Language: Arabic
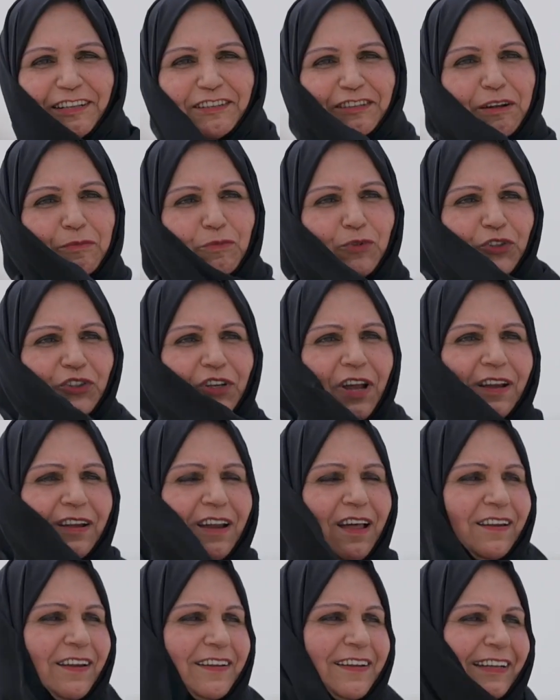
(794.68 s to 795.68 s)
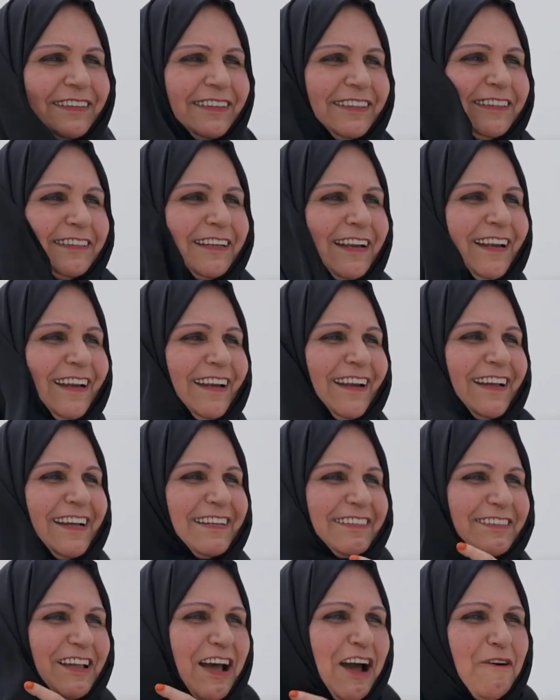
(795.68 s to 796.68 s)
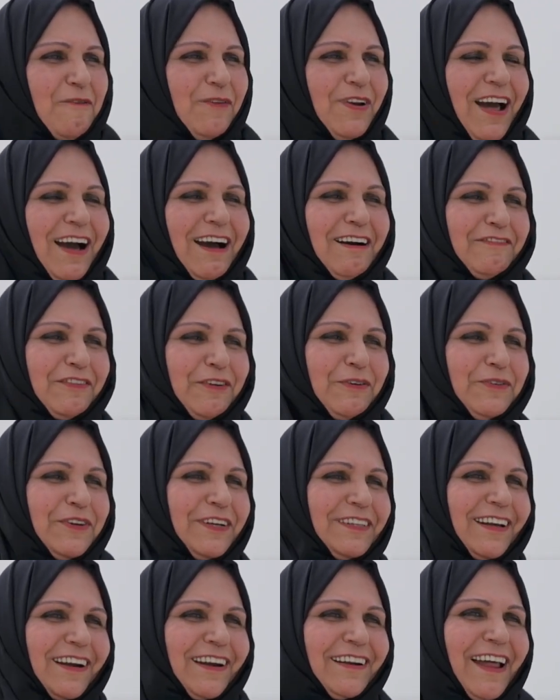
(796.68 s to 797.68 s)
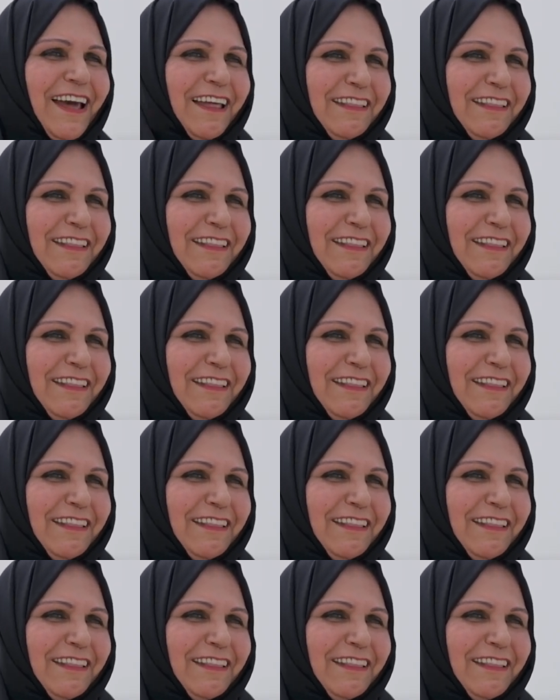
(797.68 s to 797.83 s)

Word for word: تسلم وان شاء الله الله يعطينا الصحه والعافيه ونقدر آمين.